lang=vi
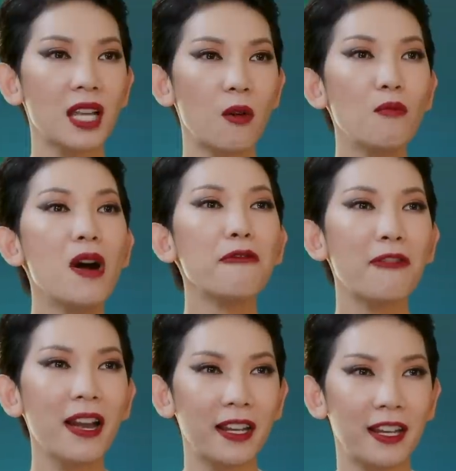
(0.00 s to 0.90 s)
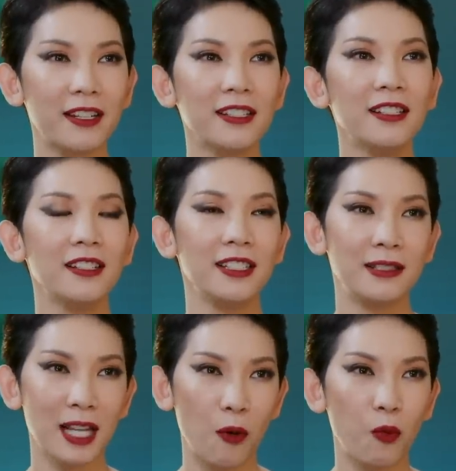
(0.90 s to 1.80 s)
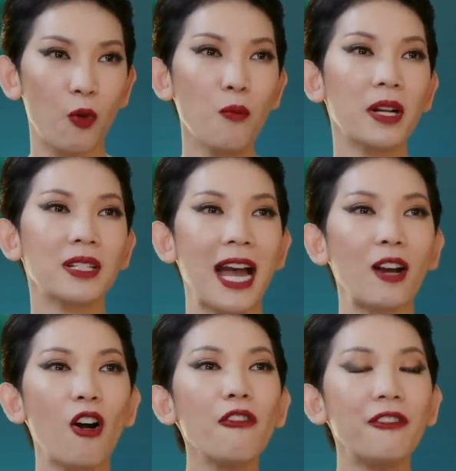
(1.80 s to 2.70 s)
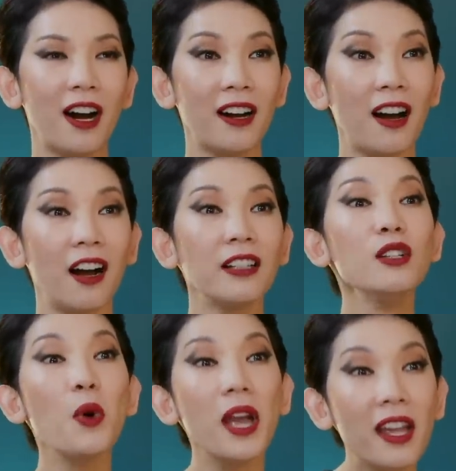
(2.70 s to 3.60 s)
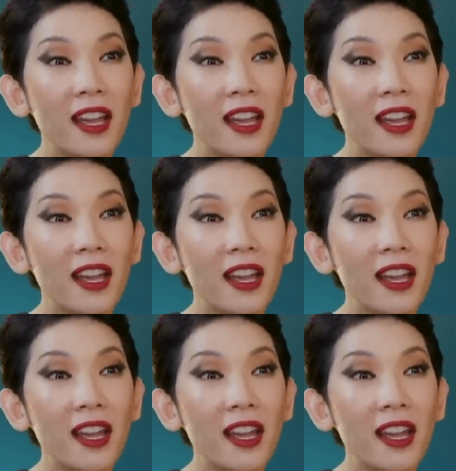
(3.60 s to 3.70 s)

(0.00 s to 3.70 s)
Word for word: xong mới phát hiện người chồng của mình đã có vợ ở dưới quê.